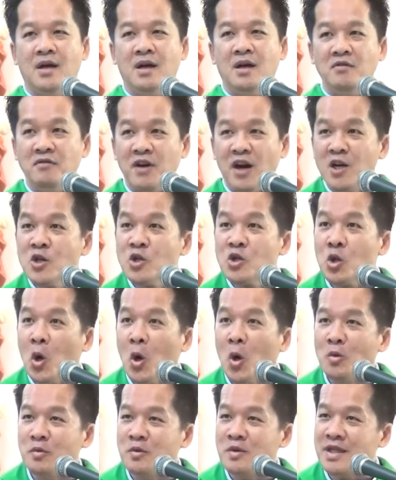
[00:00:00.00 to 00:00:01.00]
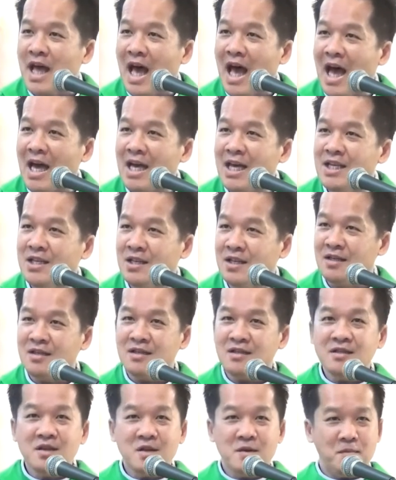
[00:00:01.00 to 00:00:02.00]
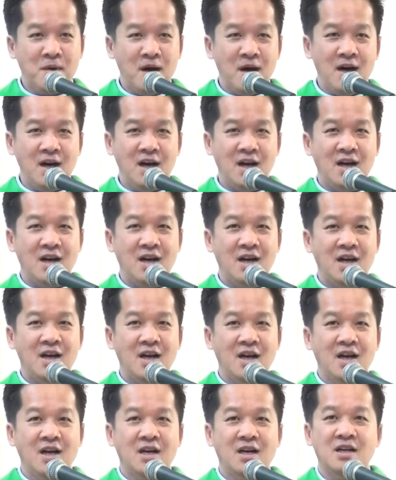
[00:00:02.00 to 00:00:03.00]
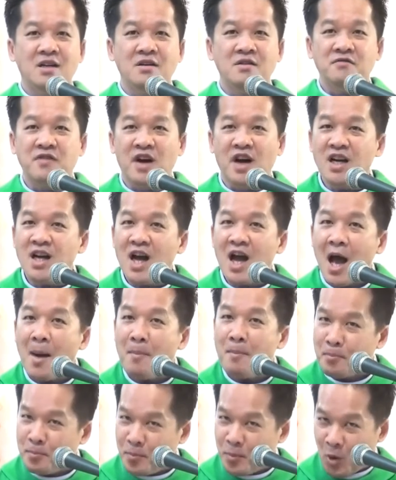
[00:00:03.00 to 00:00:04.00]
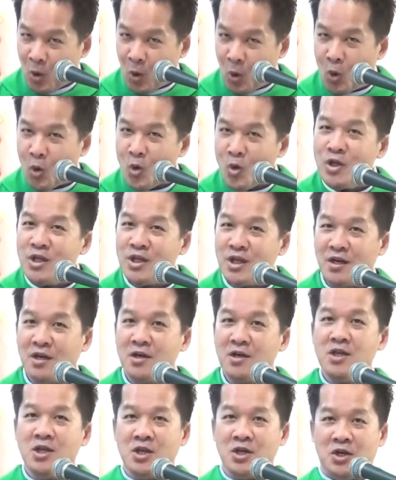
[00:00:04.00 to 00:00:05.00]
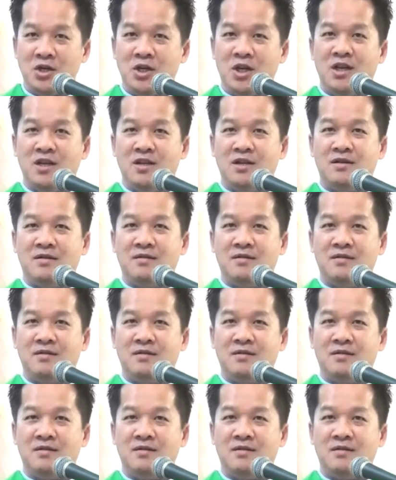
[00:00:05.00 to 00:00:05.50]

vẫn tồn tại những ước mơ, vẫn ấp ủ những dự định